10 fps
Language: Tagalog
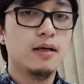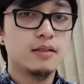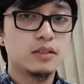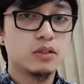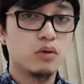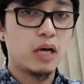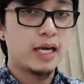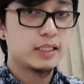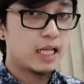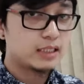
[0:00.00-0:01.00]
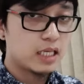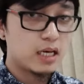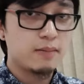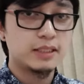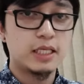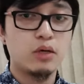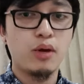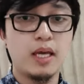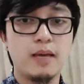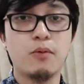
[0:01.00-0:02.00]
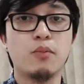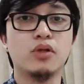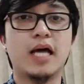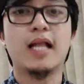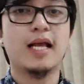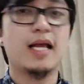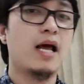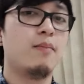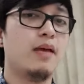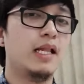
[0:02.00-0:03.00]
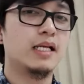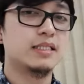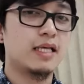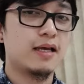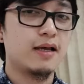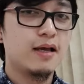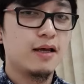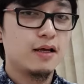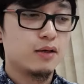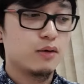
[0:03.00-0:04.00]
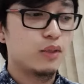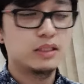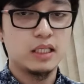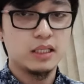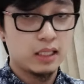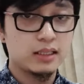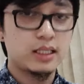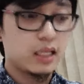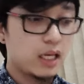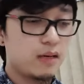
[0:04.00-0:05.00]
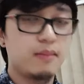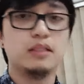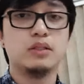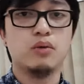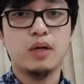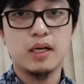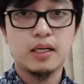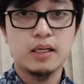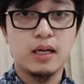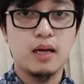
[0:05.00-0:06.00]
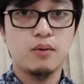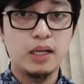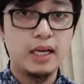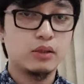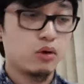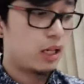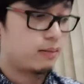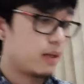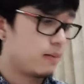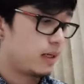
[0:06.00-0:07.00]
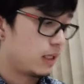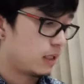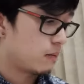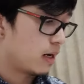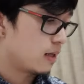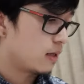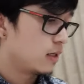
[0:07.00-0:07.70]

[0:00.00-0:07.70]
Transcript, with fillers: So, kahit nasan ka man sa UAE, pupuntahan ka namin kasi once interested ka naman, so we are uh, willing to help naman eh, di ba?